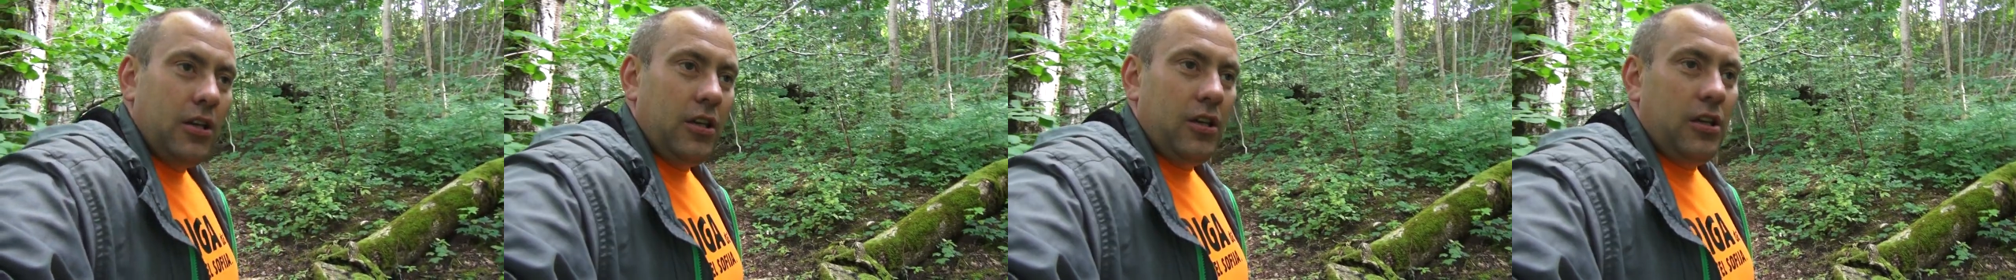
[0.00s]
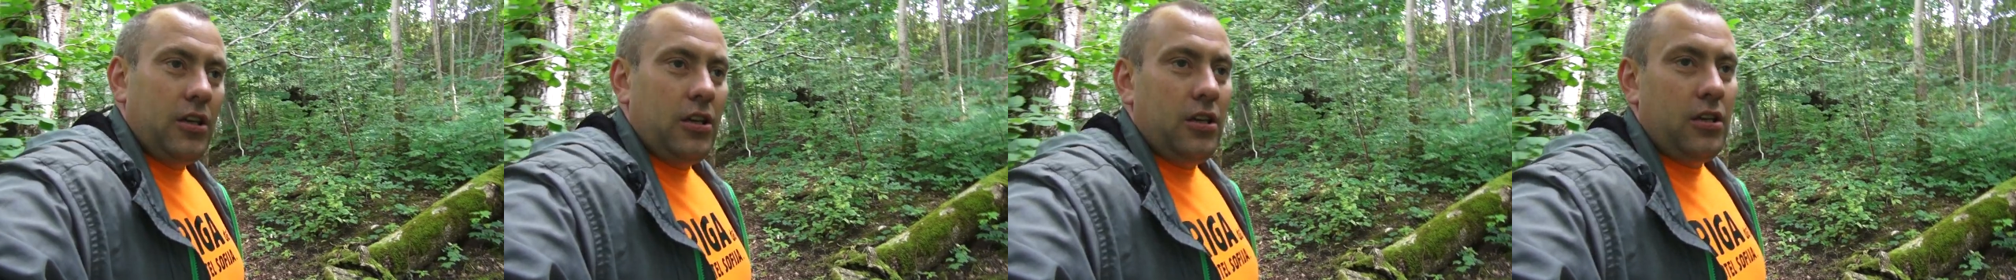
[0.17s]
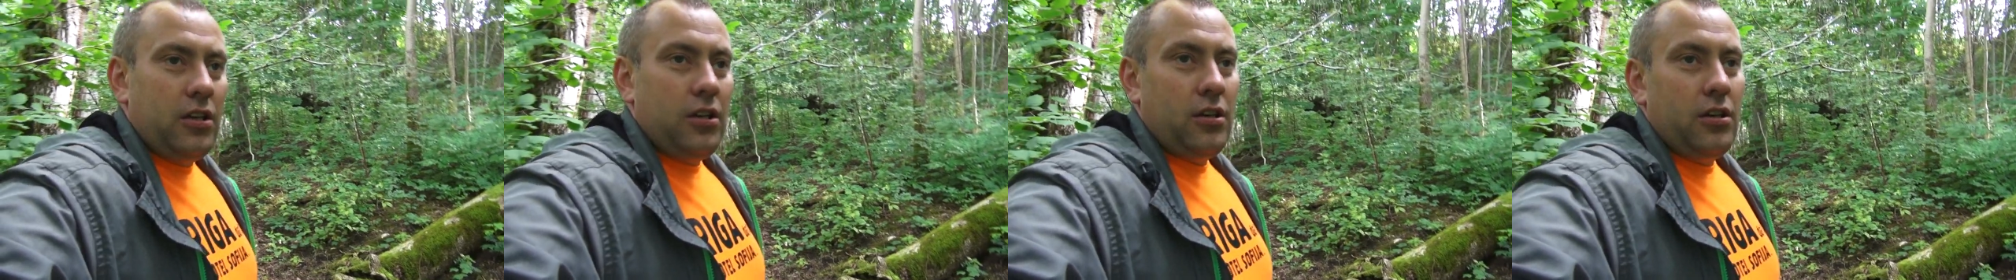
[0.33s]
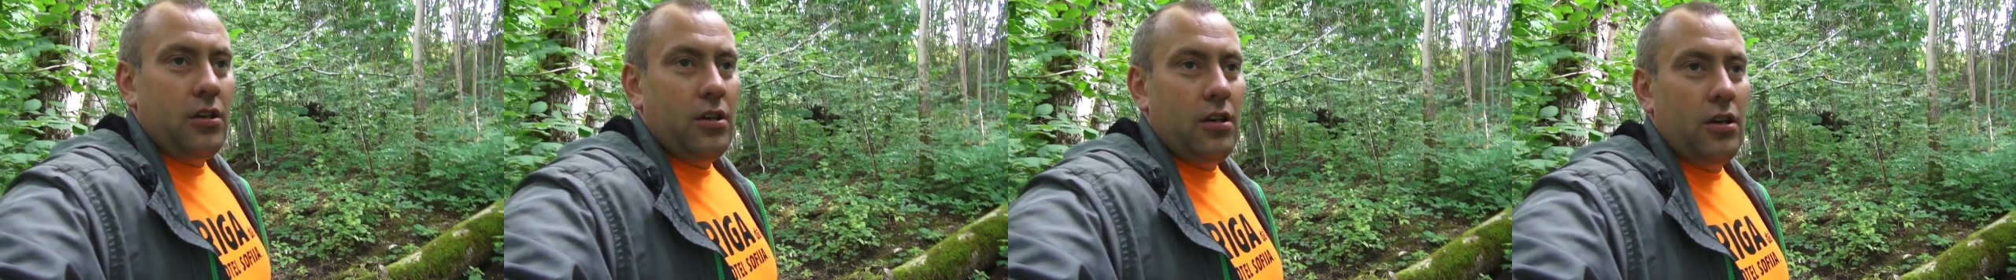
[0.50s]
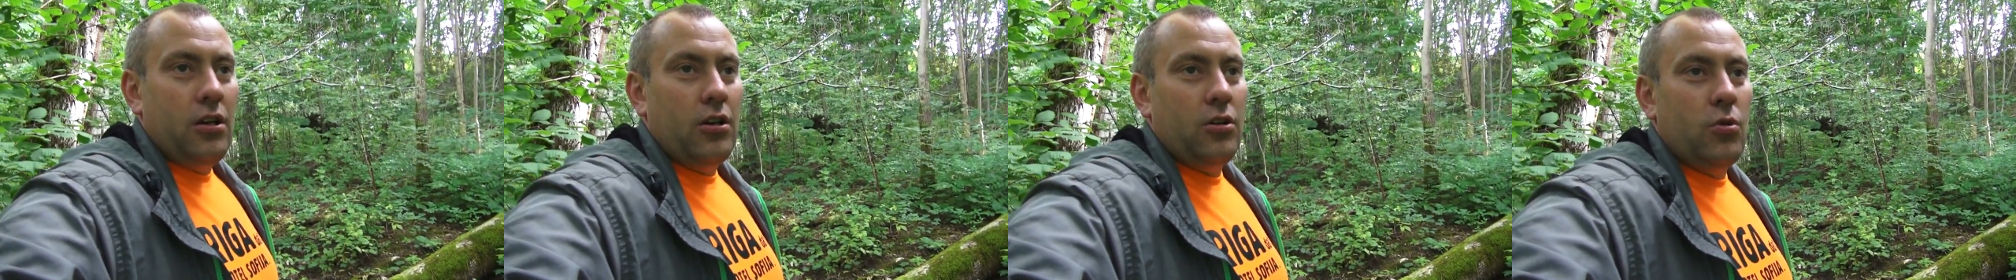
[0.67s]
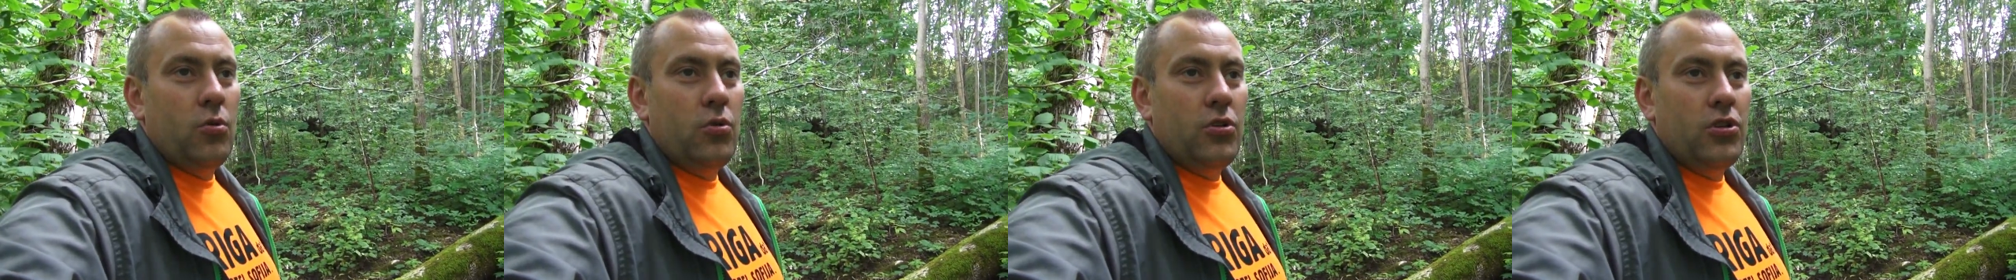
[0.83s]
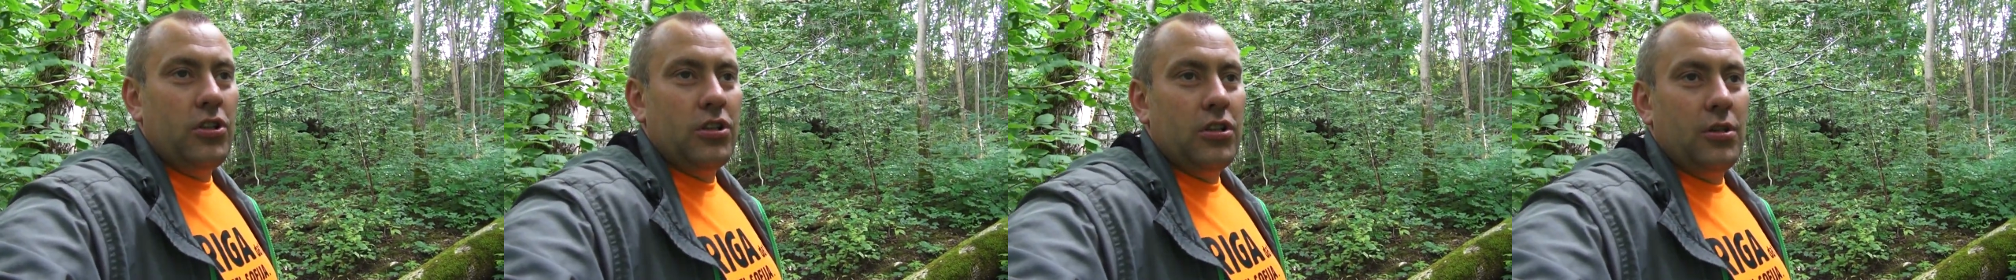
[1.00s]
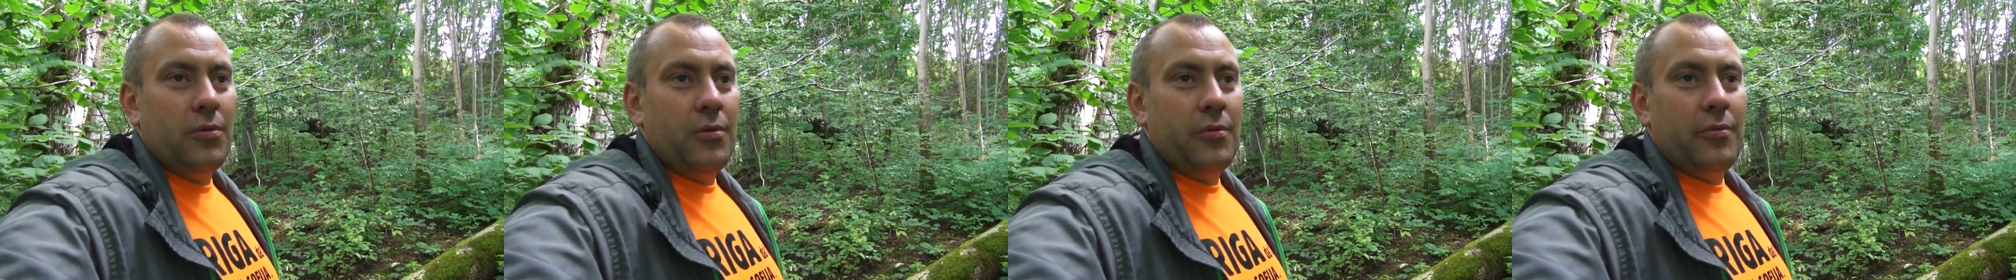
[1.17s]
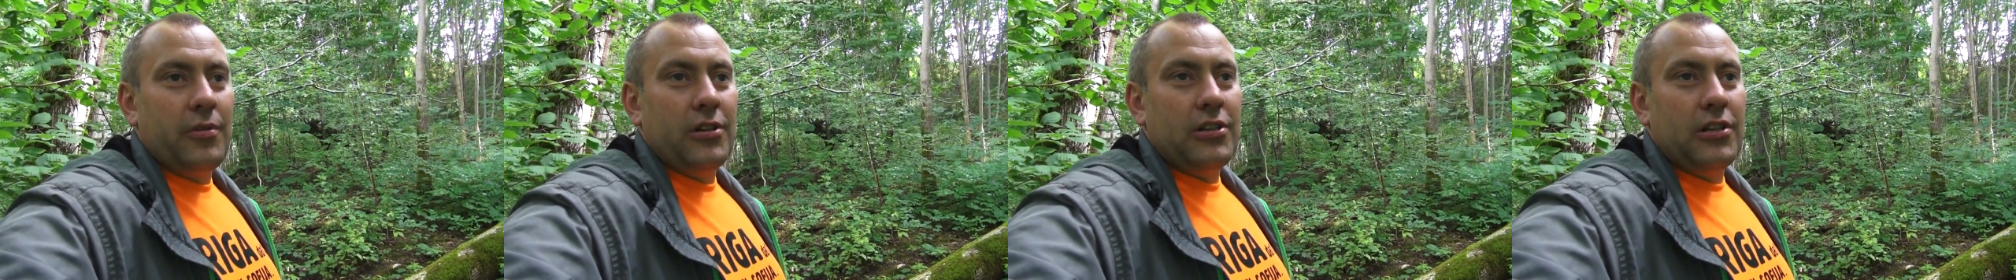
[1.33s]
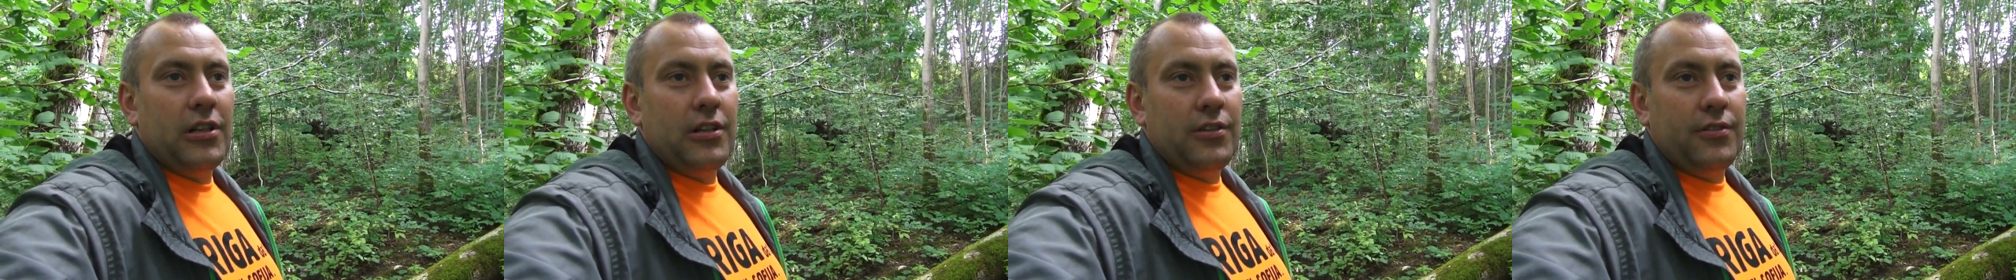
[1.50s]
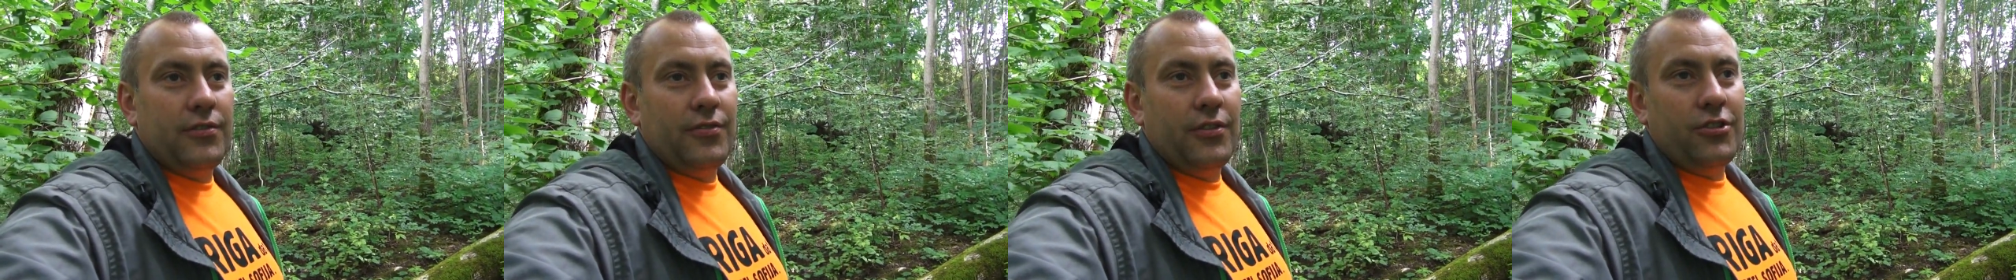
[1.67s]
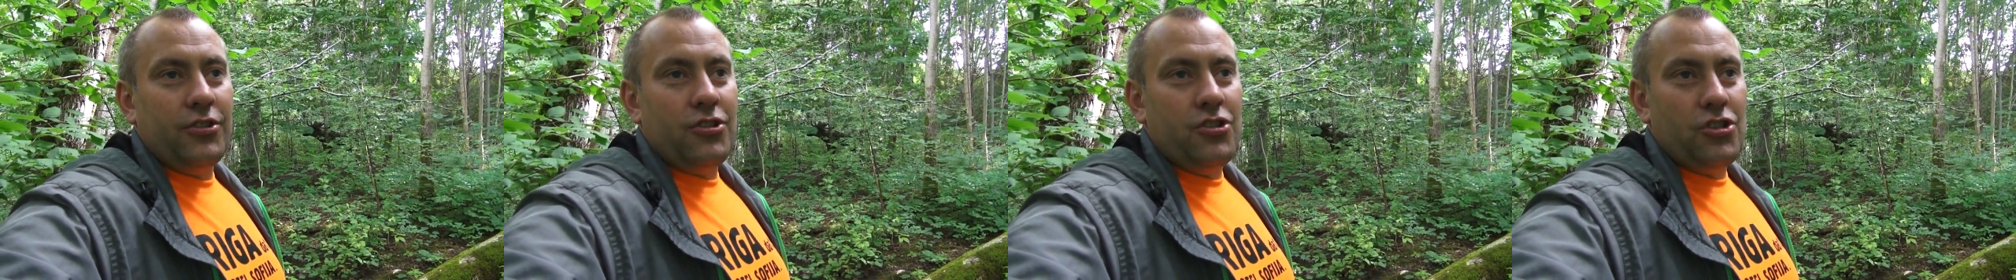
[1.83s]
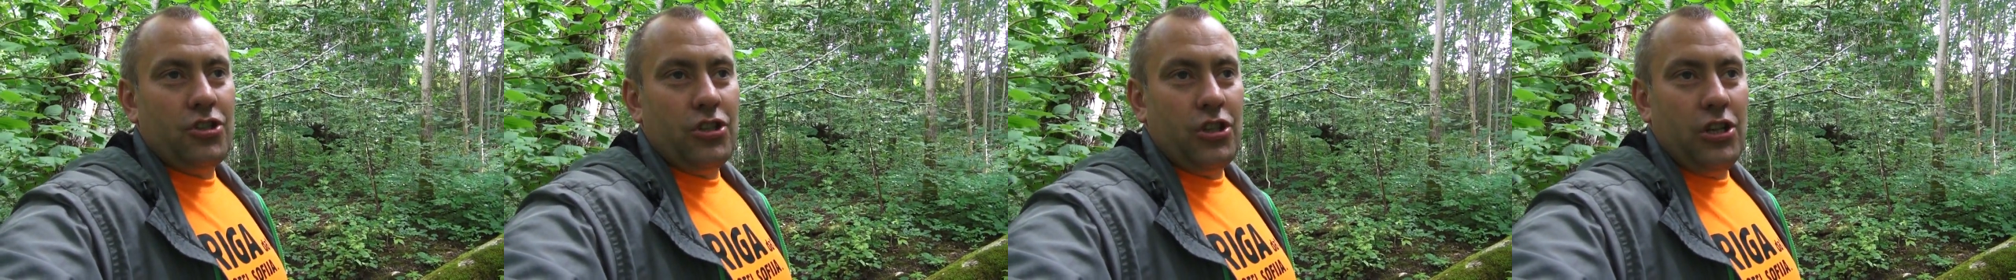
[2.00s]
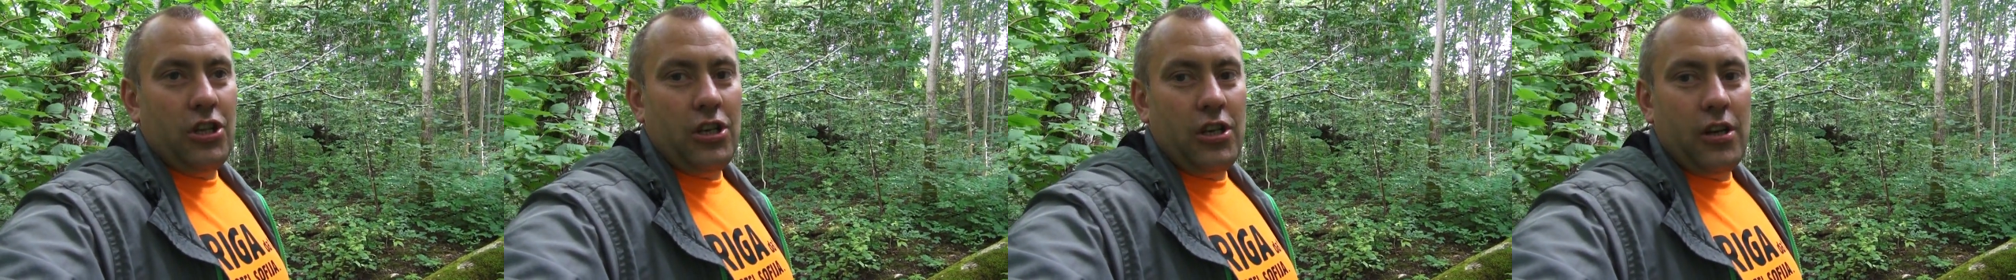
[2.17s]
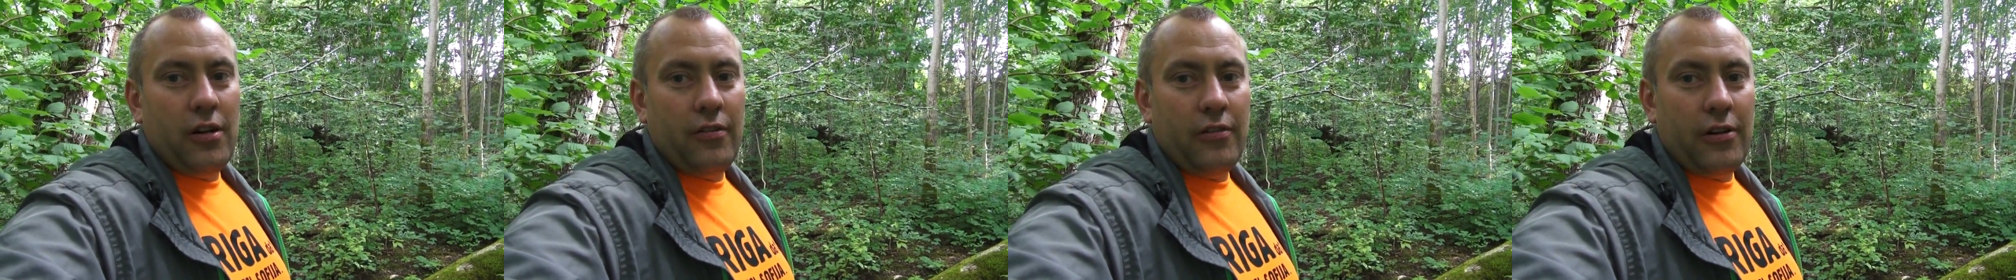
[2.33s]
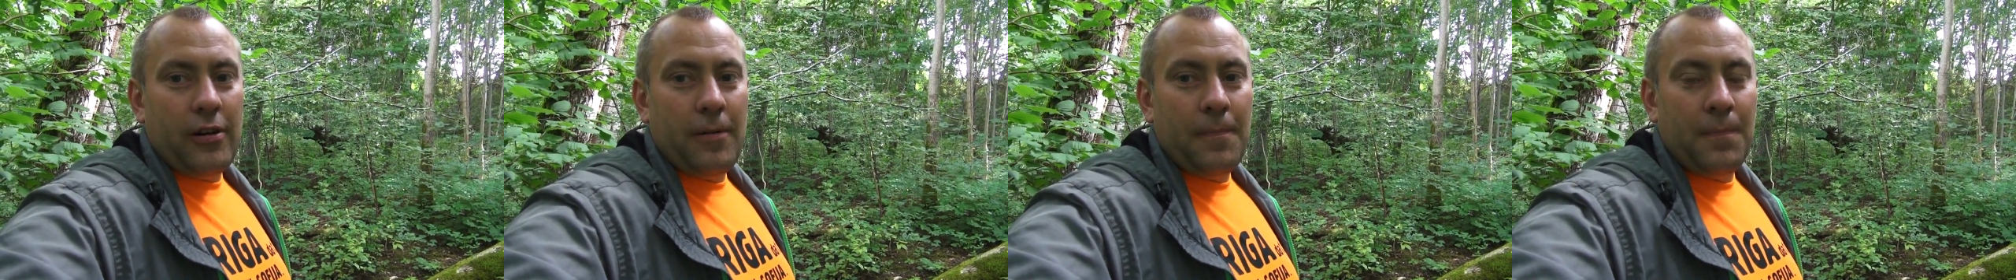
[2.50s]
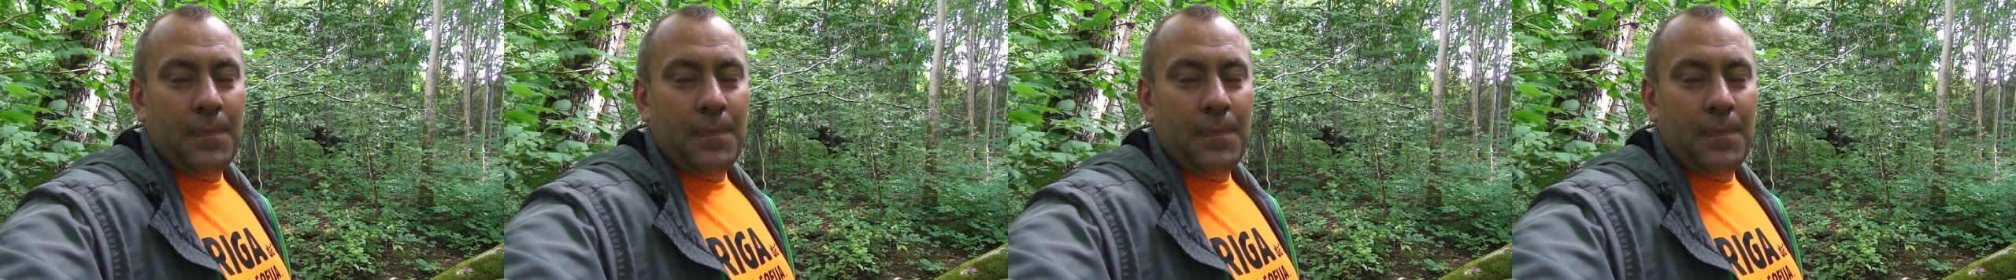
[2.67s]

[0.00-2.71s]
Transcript: И кухня нам обошлась 24 евро.